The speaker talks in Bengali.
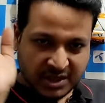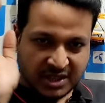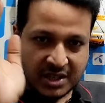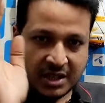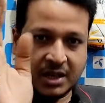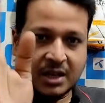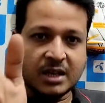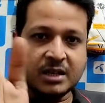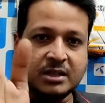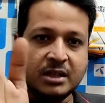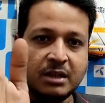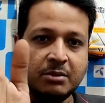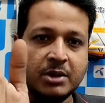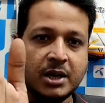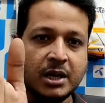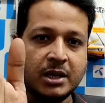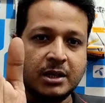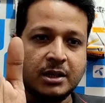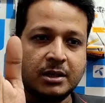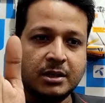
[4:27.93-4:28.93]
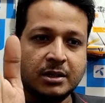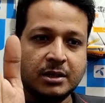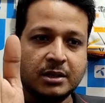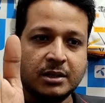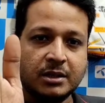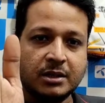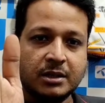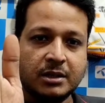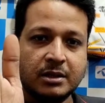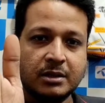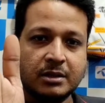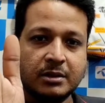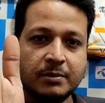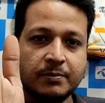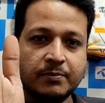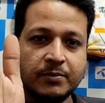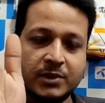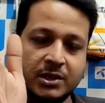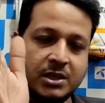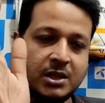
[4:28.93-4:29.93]
সিরিয়াসলি ভাই
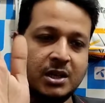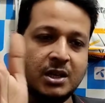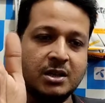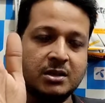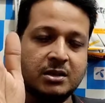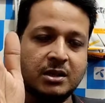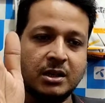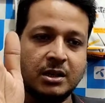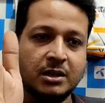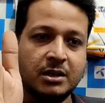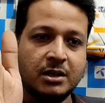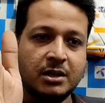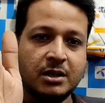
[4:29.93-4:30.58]
সিরিয়াসলি